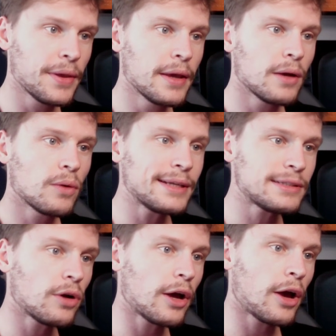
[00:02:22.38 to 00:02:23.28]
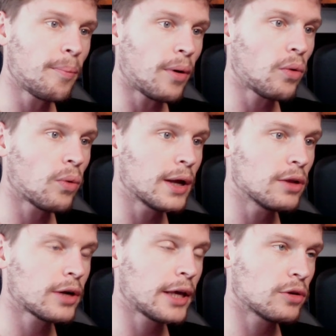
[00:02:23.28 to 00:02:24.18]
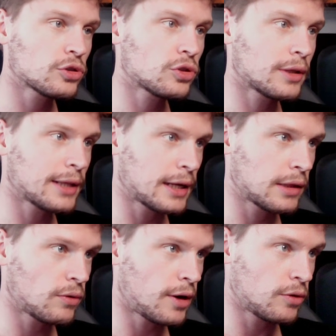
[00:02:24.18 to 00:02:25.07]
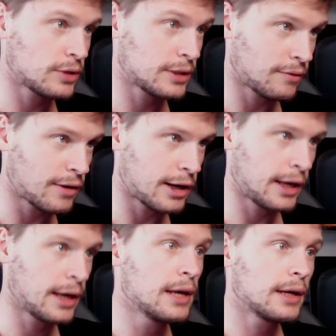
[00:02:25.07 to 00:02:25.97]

Questo è un po' quello che io sto andando a osservare.